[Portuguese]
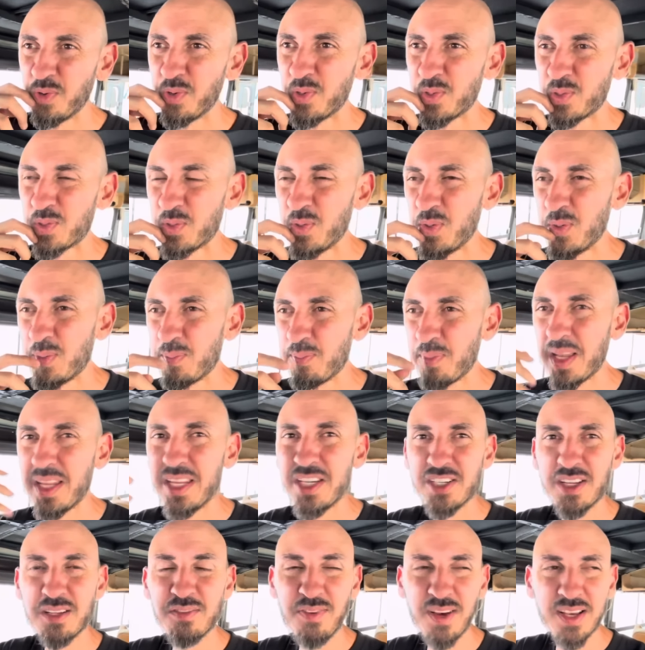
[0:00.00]
Estou
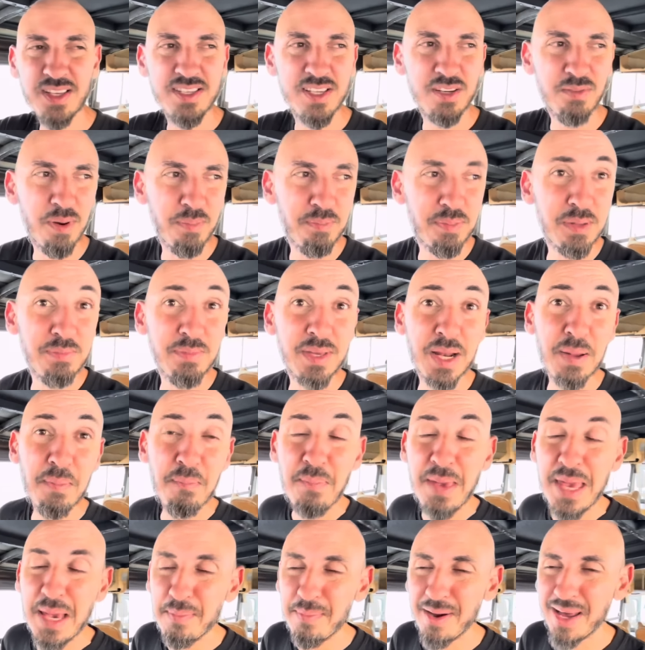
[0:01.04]
planejando fazer uma primeira
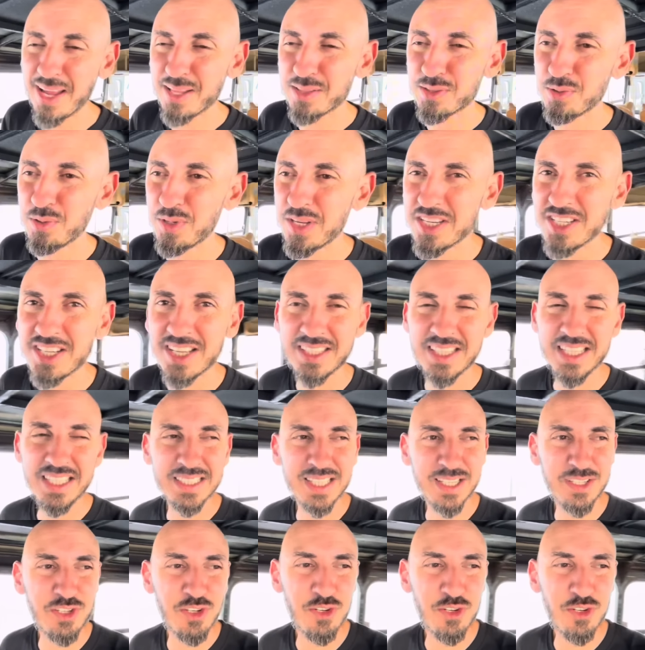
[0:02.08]
meia maratona dia 30 de